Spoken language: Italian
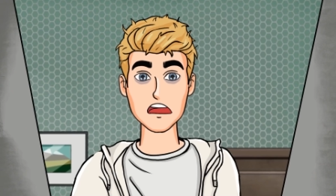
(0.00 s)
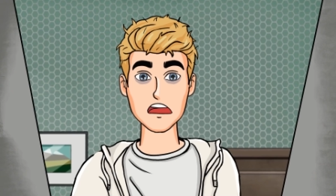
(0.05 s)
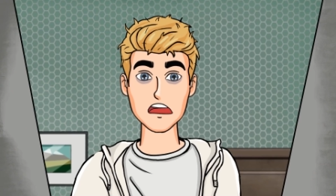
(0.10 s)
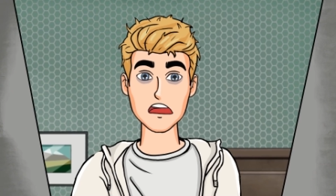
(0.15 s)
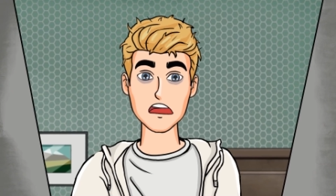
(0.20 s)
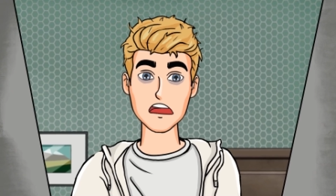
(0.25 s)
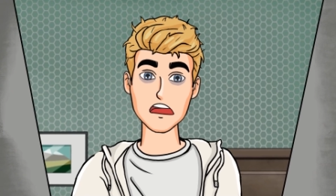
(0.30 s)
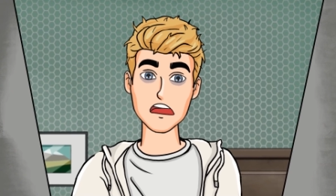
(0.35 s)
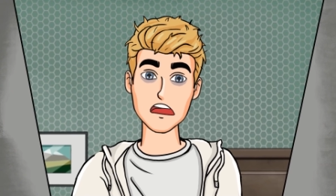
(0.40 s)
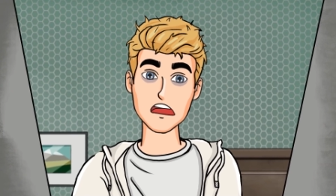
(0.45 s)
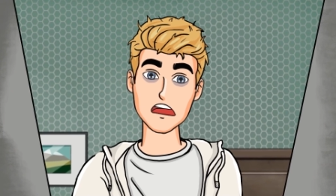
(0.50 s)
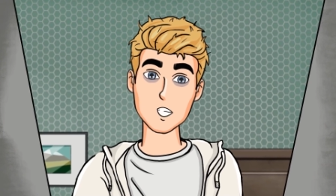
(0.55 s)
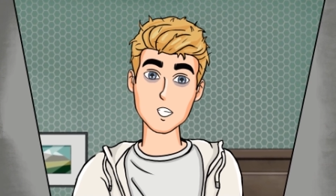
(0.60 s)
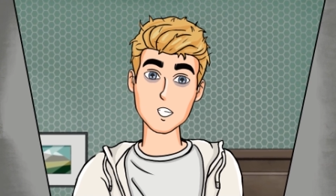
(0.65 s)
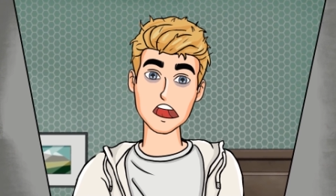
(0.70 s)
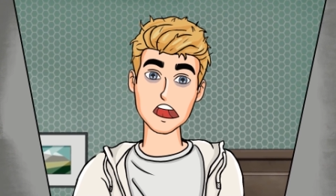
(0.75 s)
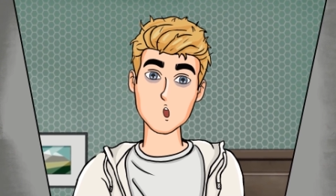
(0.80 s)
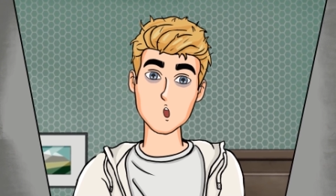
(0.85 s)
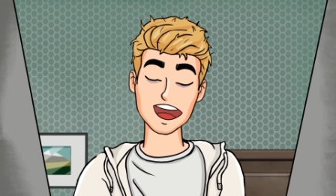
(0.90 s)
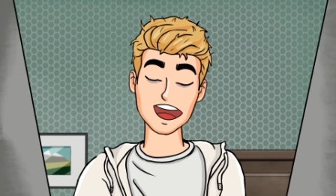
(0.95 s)
Non avere
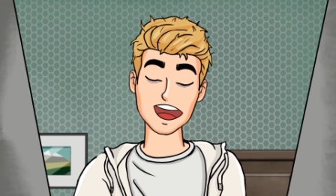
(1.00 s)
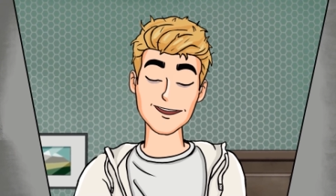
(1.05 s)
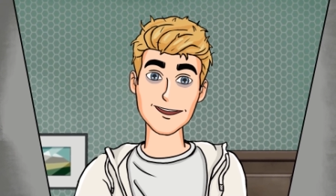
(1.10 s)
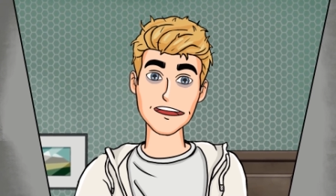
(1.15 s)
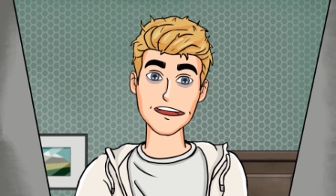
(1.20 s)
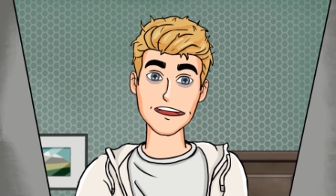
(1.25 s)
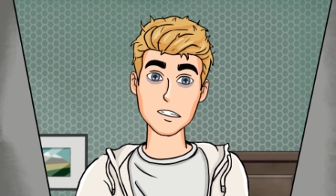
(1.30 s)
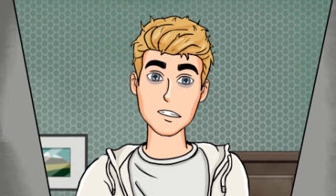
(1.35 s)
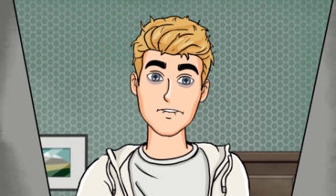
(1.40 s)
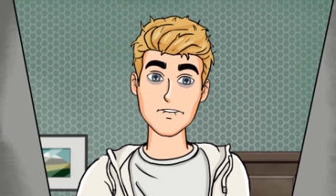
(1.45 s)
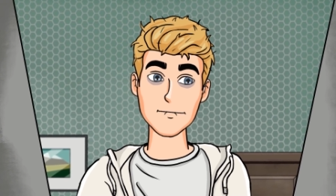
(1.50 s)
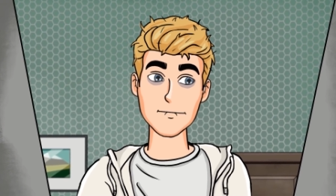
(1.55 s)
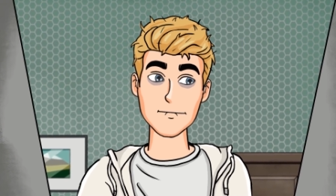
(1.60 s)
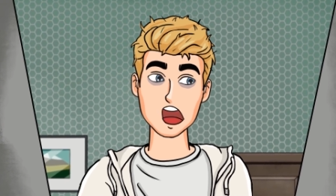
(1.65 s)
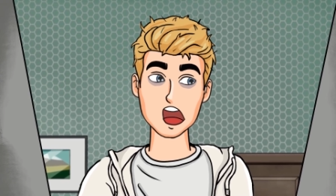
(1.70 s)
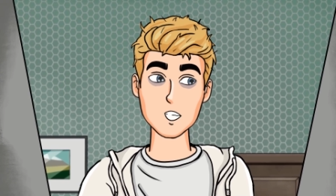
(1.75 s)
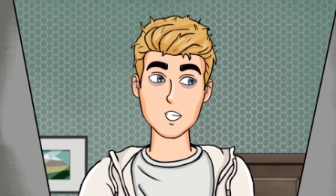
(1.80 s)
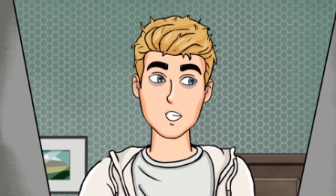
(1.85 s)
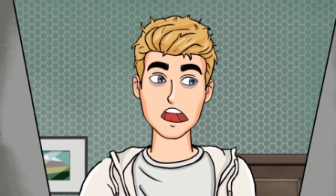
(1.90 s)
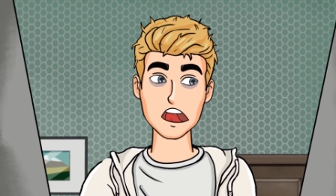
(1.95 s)
paura. Sono
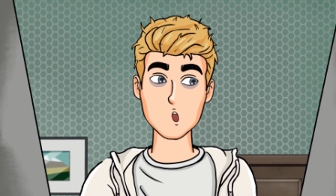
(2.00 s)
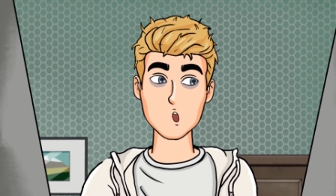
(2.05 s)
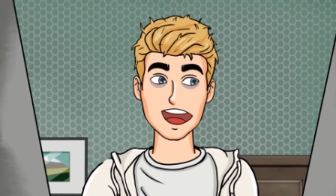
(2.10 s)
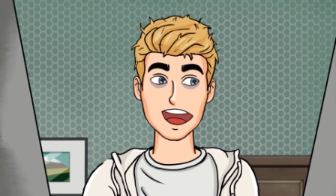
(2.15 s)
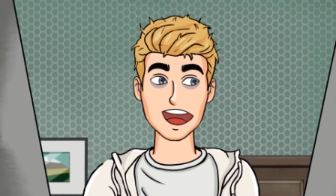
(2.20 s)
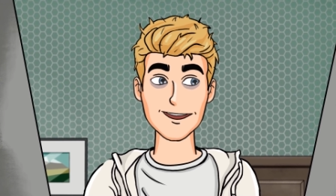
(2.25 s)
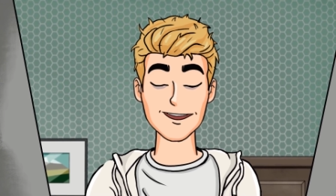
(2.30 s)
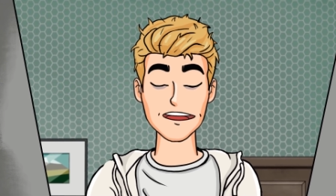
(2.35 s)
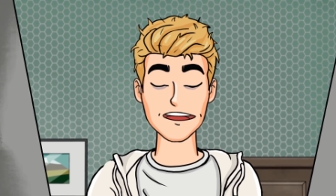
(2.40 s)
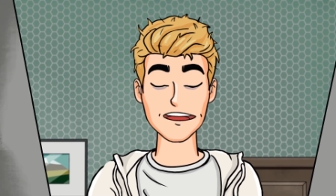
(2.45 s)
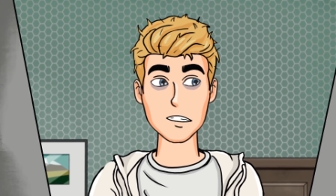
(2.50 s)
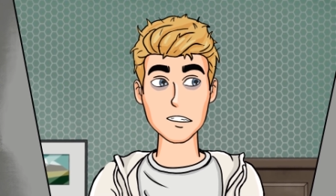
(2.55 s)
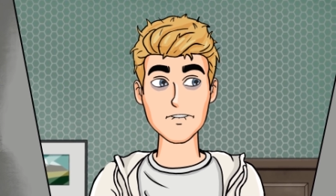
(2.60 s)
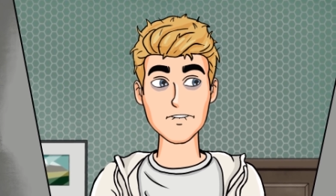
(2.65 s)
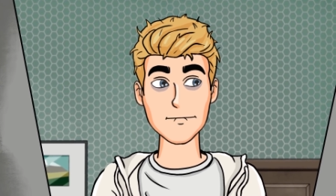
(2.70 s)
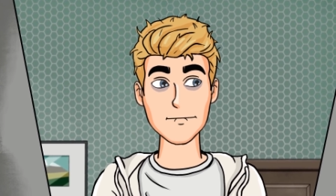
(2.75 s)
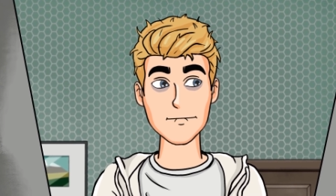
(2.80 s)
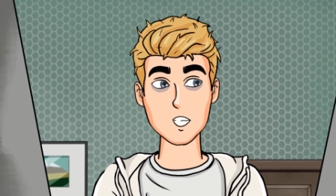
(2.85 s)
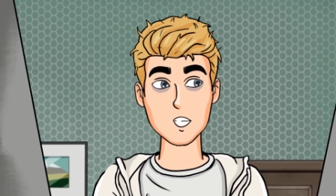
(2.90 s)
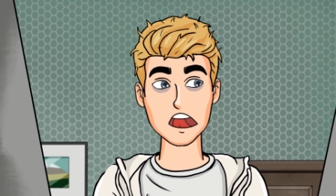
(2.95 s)
venuto a salvarti,
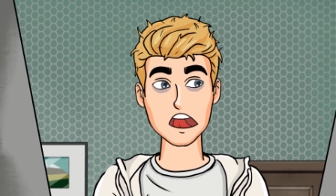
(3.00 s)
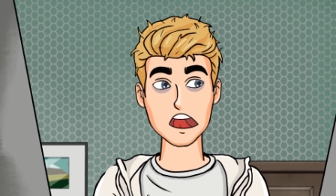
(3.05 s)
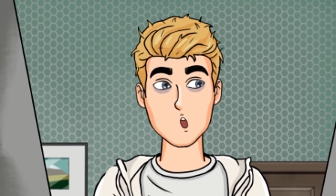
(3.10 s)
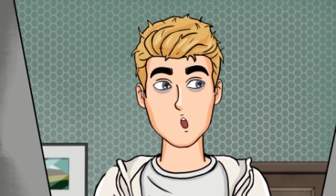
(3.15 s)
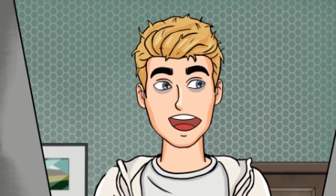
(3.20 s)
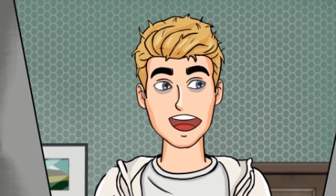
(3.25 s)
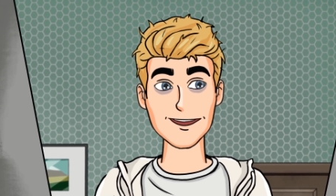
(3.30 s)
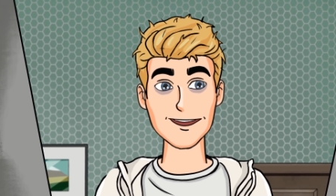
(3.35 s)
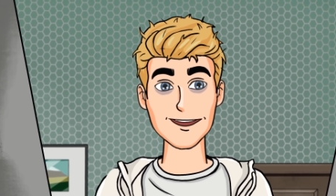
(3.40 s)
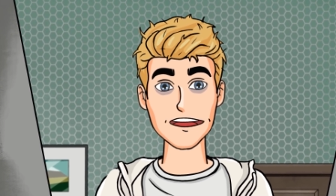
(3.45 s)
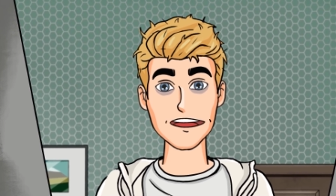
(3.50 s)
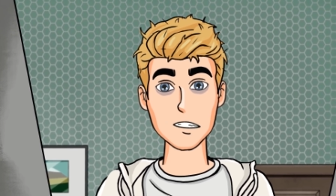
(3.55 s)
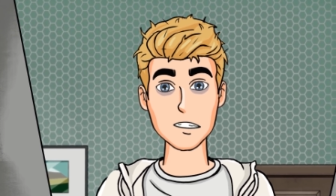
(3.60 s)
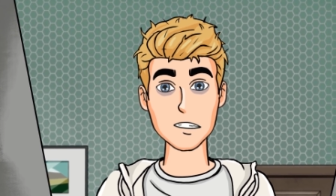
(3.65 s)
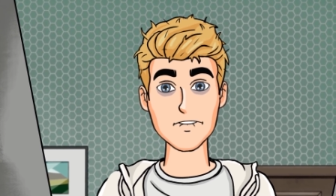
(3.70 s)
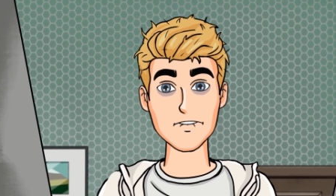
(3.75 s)
le ho detto.